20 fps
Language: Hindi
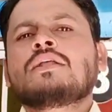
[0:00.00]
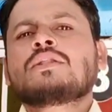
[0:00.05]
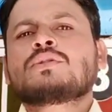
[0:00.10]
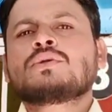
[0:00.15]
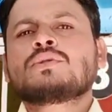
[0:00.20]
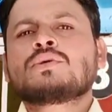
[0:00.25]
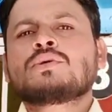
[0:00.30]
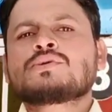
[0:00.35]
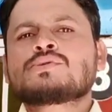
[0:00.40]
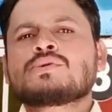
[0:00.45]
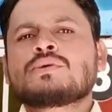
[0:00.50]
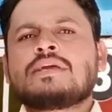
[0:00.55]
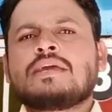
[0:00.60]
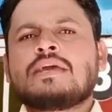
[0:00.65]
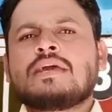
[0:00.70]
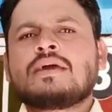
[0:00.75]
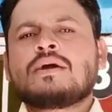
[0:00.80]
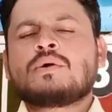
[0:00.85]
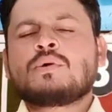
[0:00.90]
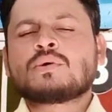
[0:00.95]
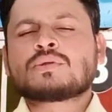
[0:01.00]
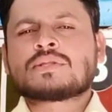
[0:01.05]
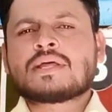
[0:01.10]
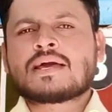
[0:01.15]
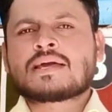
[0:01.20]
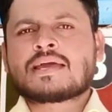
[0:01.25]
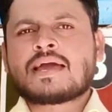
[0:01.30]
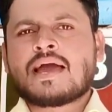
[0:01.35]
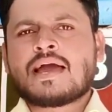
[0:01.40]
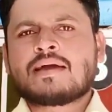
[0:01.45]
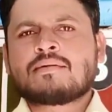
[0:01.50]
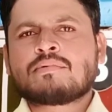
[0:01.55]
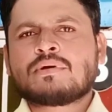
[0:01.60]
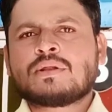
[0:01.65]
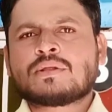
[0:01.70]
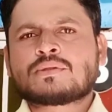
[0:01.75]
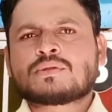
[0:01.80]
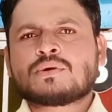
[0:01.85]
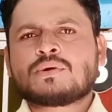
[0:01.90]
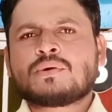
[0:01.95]
तो दोस्तों ये होता क्या है
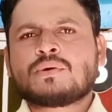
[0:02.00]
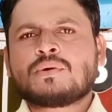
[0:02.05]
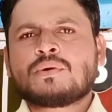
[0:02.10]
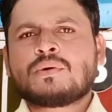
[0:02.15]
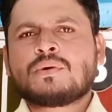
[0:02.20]
बोले तो